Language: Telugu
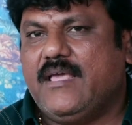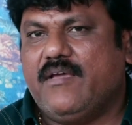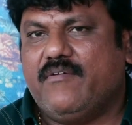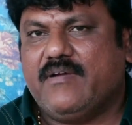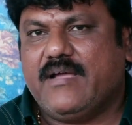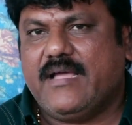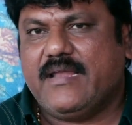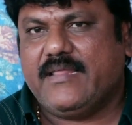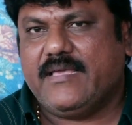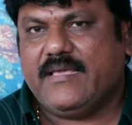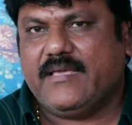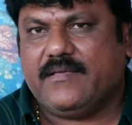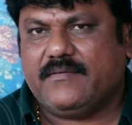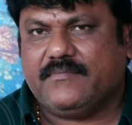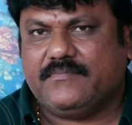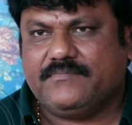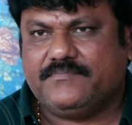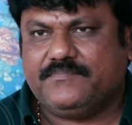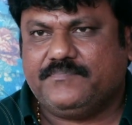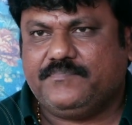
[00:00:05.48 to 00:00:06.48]
లేవగానే
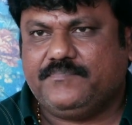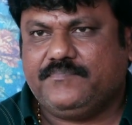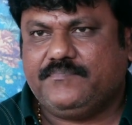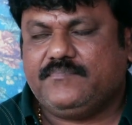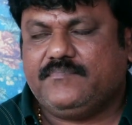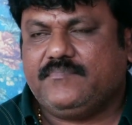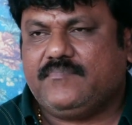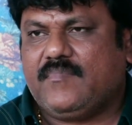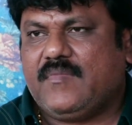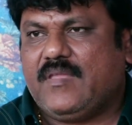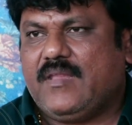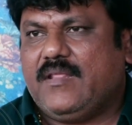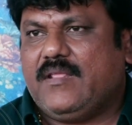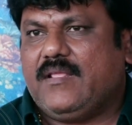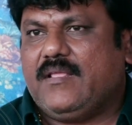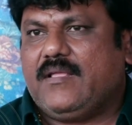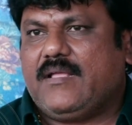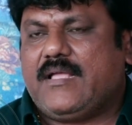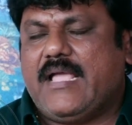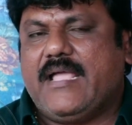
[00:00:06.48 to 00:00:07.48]

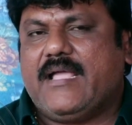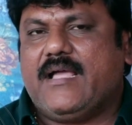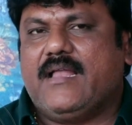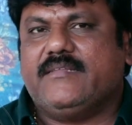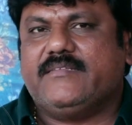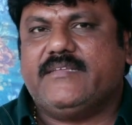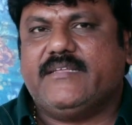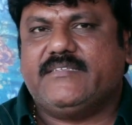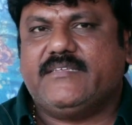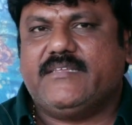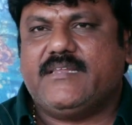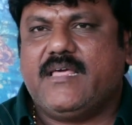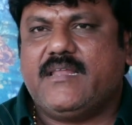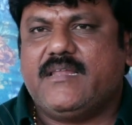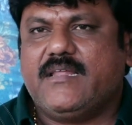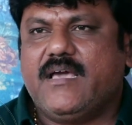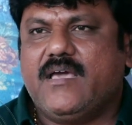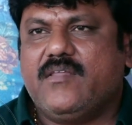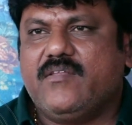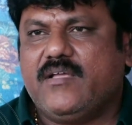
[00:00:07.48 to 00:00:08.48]
కైకాల
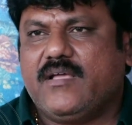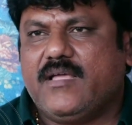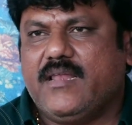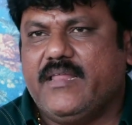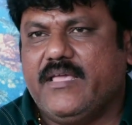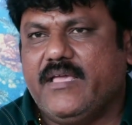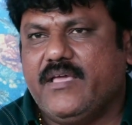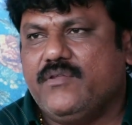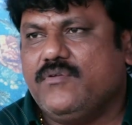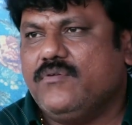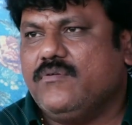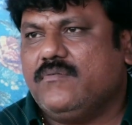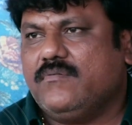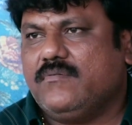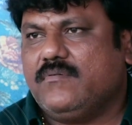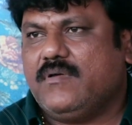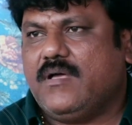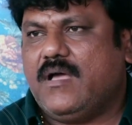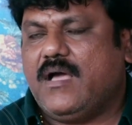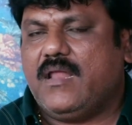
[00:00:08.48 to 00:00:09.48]
సత్యనారాయణ గారు ఇక లేరు
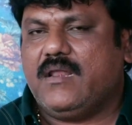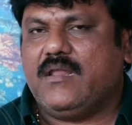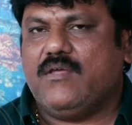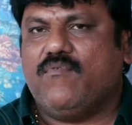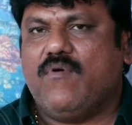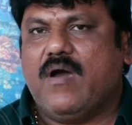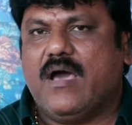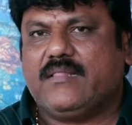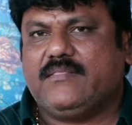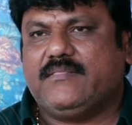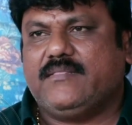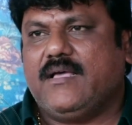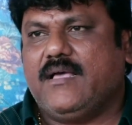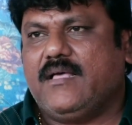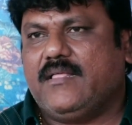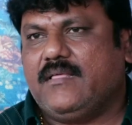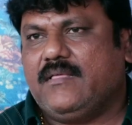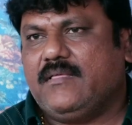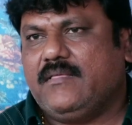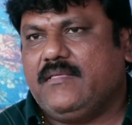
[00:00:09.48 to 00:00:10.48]
అన్న వార్త
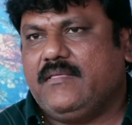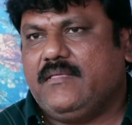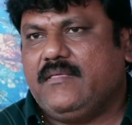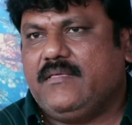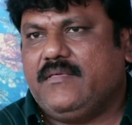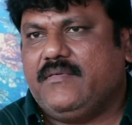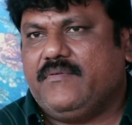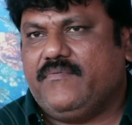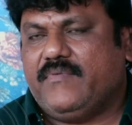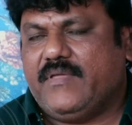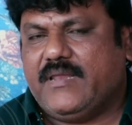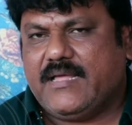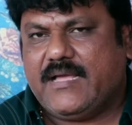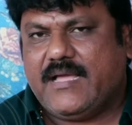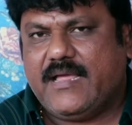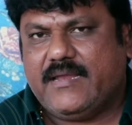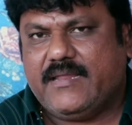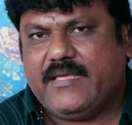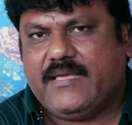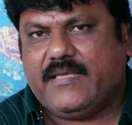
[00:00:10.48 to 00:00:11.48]

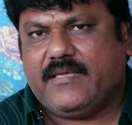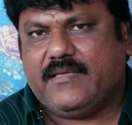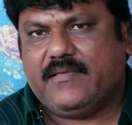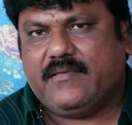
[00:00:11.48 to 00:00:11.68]
వినగానే